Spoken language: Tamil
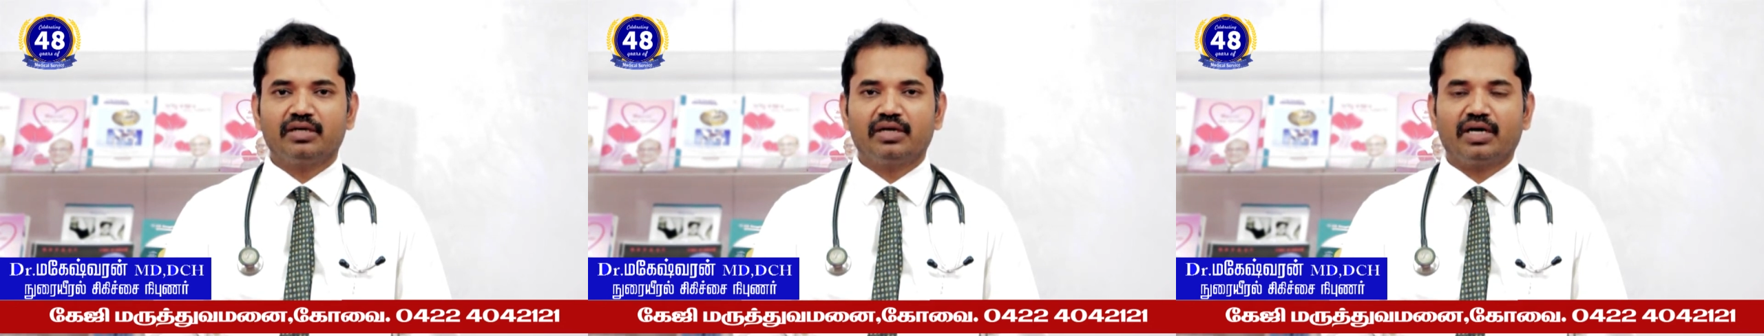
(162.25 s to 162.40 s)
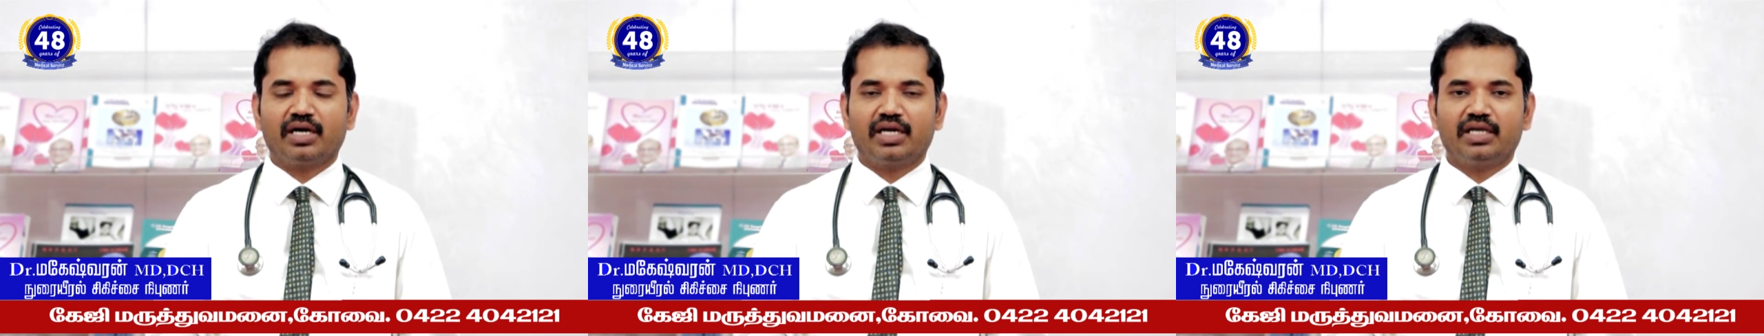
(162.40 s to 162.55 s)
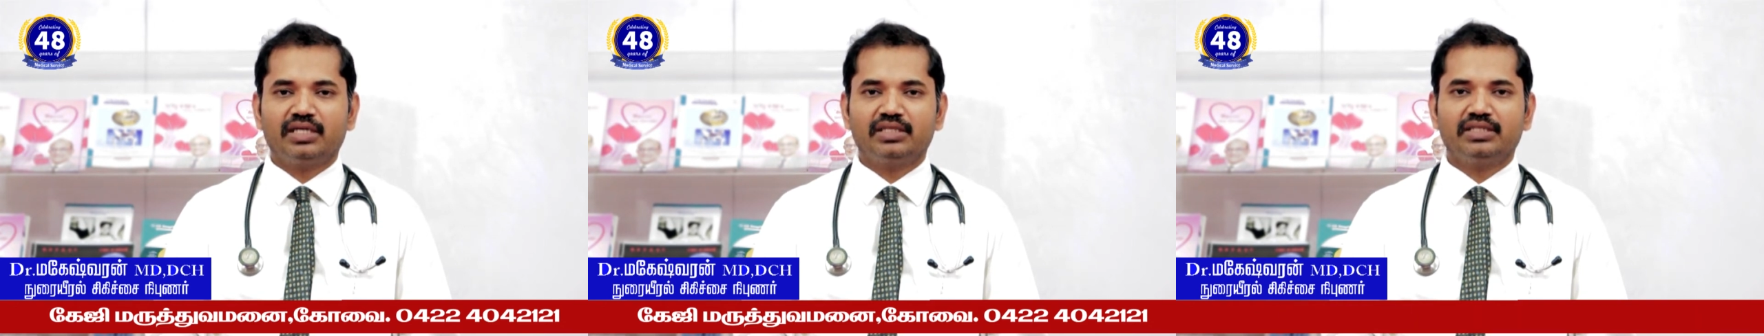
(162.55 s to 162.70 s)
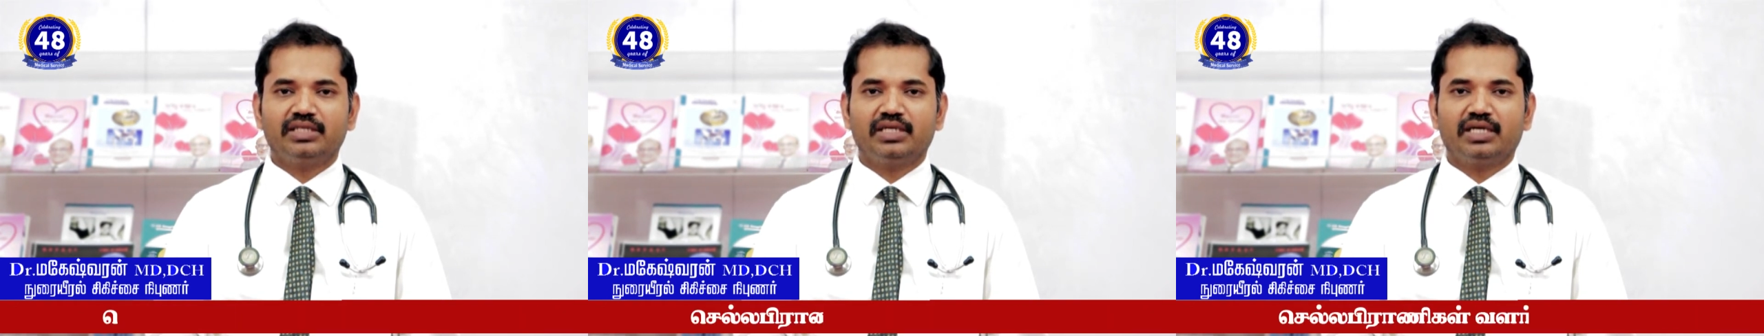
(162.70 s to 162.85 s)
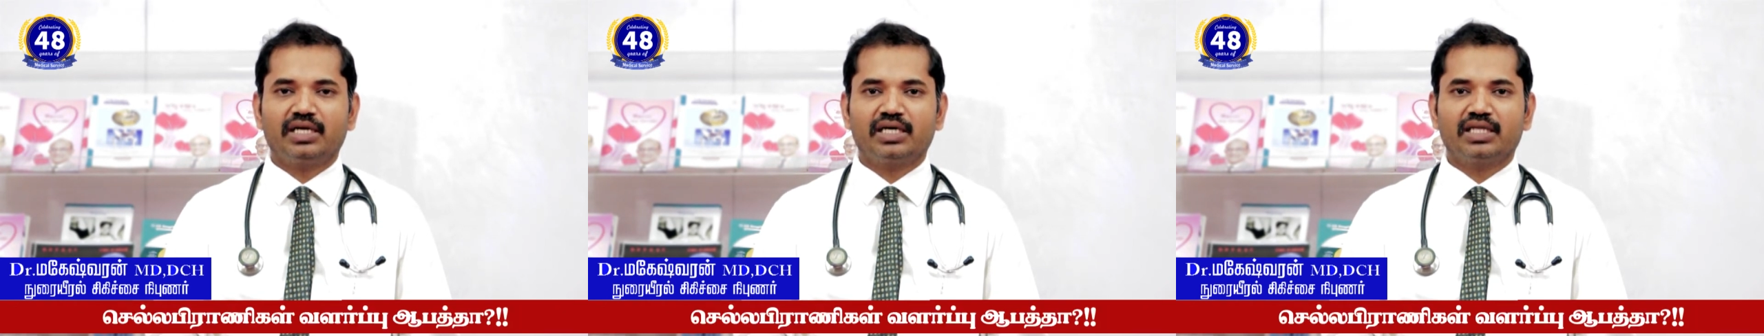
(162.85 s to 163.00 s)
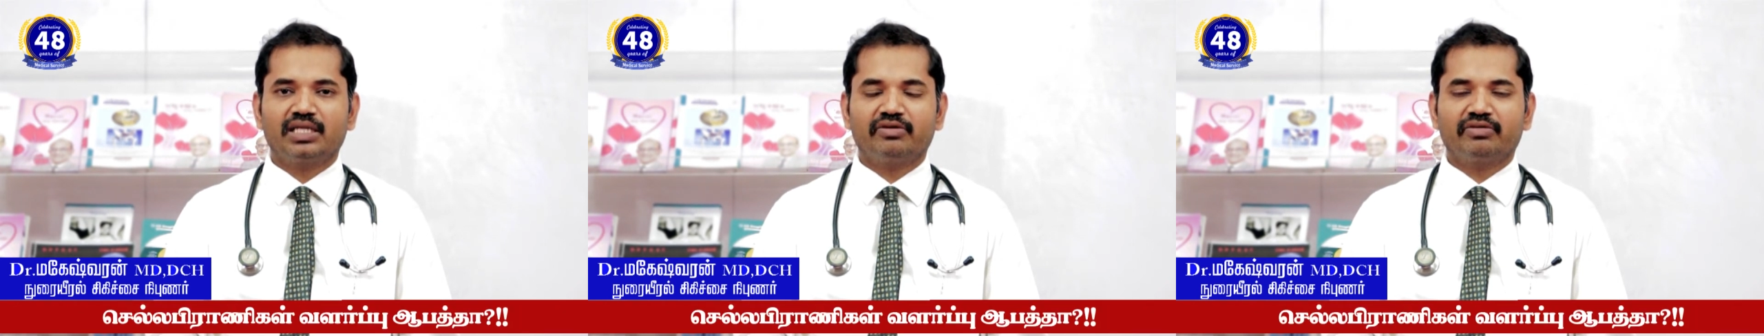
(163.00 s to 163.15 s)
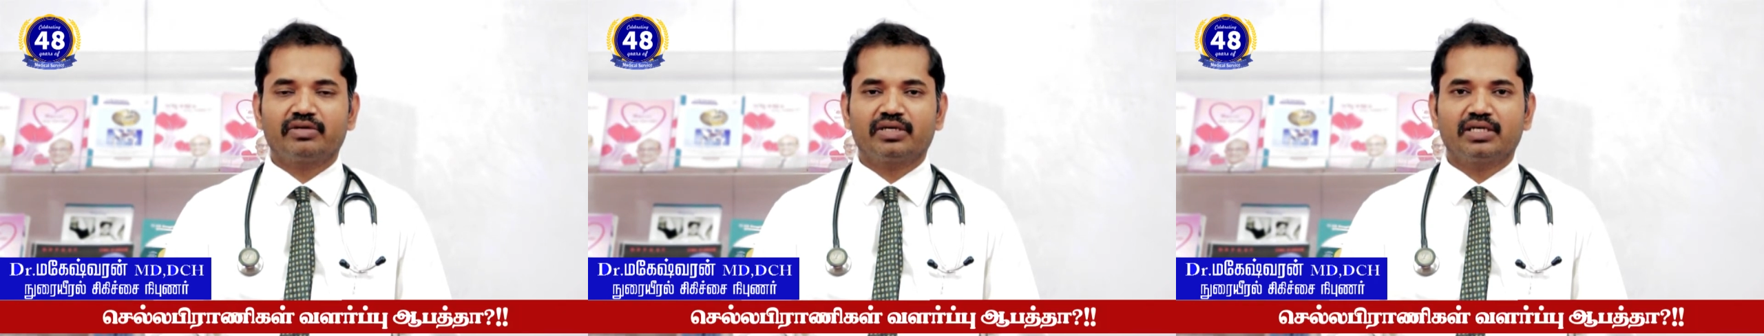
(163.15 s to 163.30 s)
அலர்ஜி
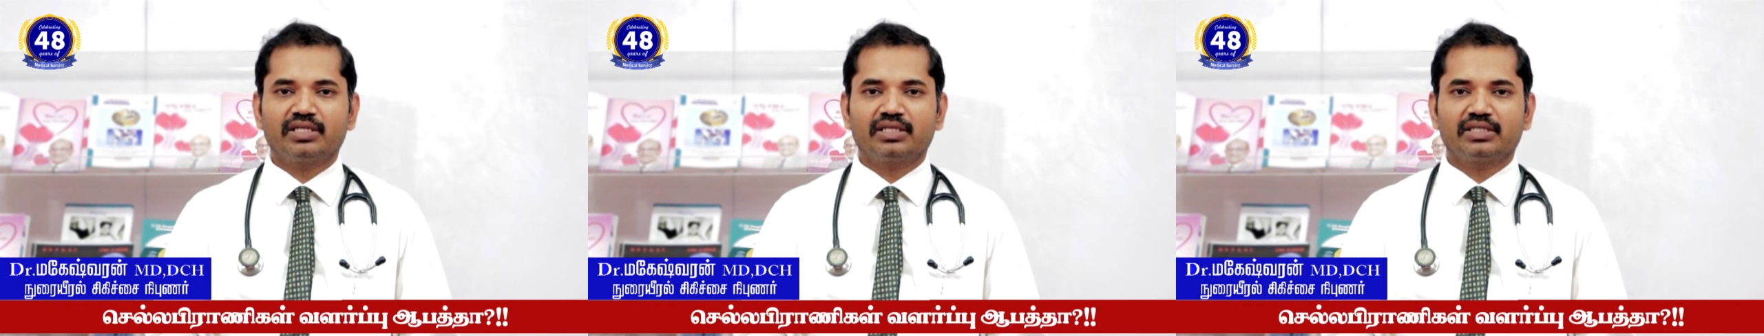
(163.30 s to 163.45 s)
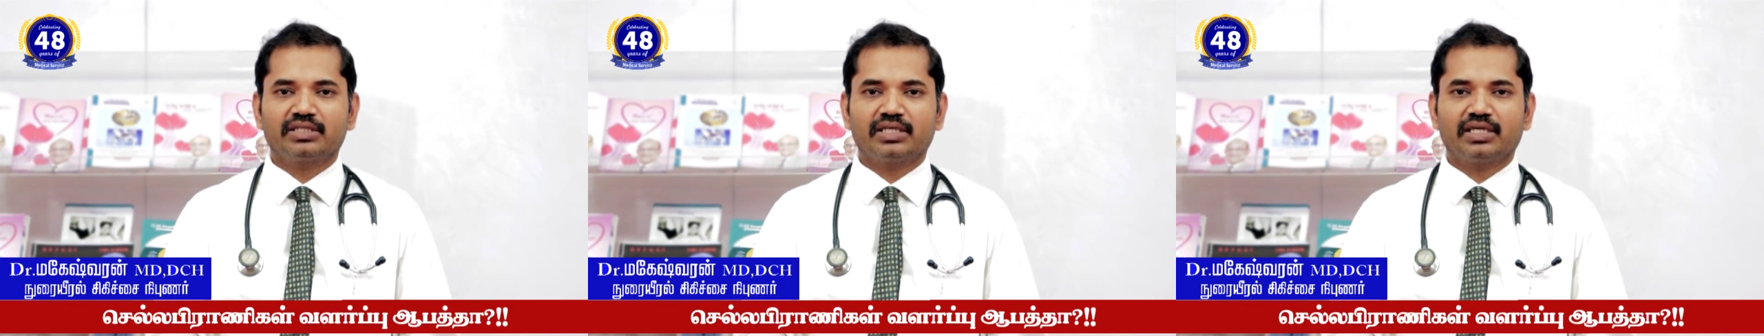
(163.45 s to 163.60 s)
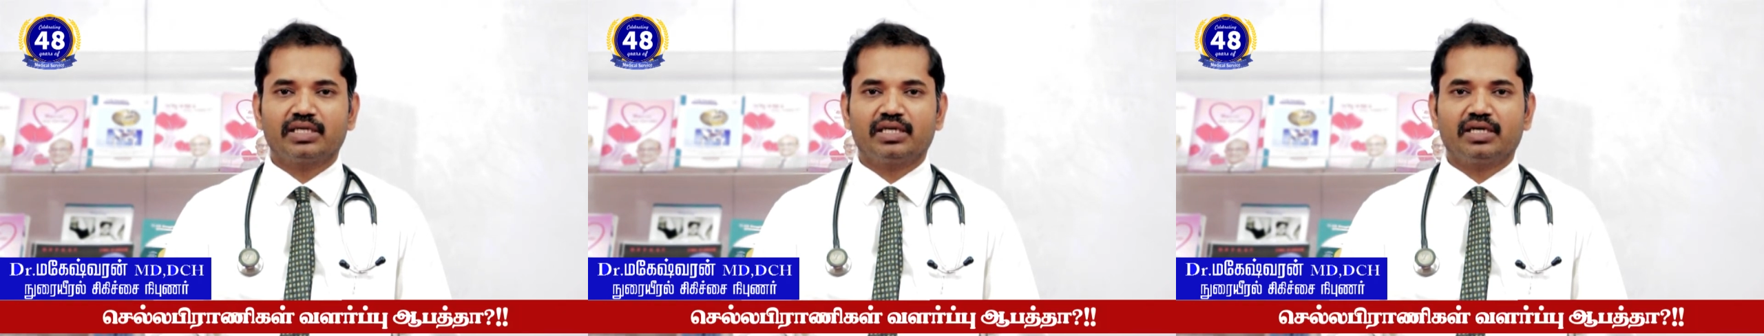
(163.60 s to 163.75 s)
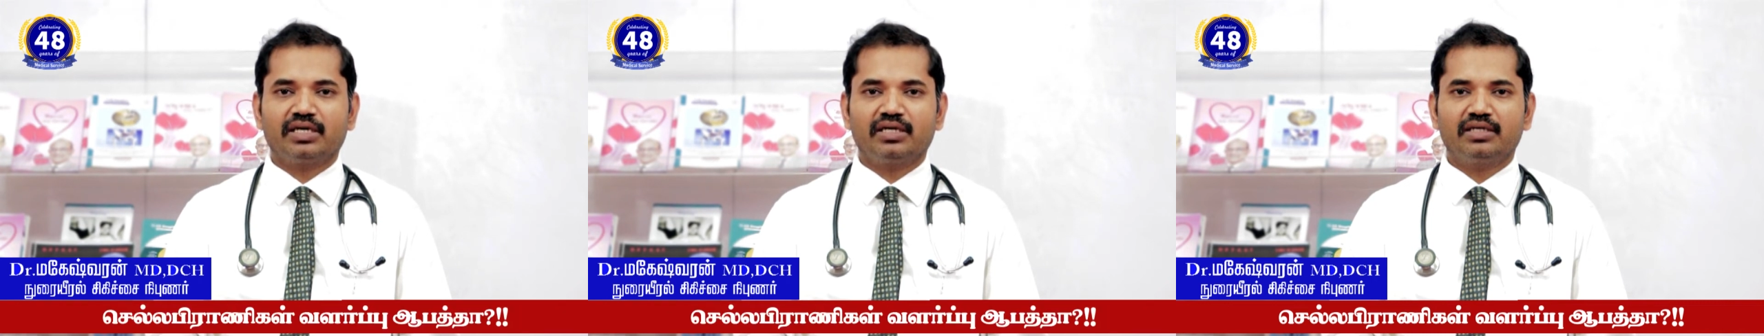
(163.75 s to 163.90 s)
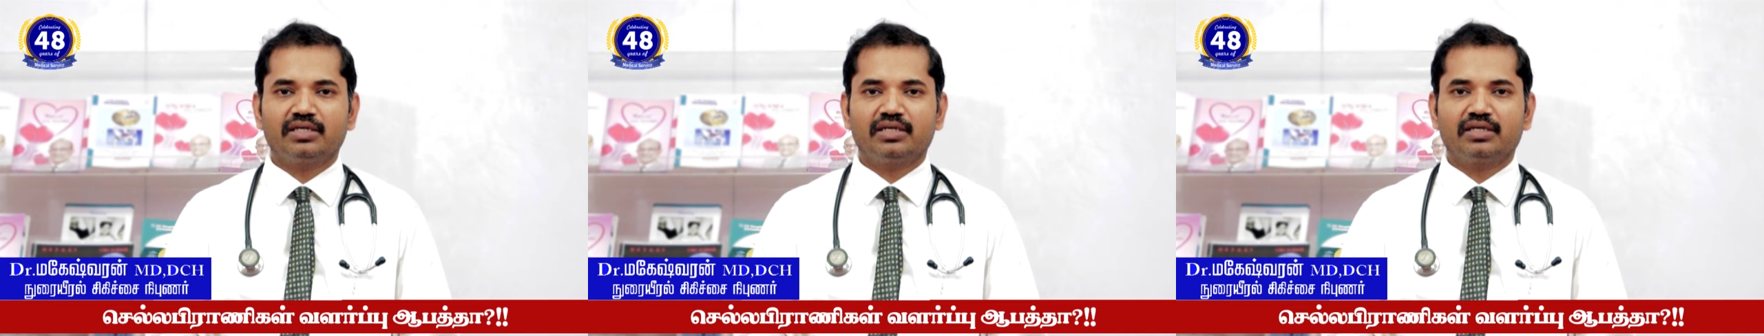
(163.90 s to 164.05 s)
இல்லாதவங்க இதை செய்யலாம்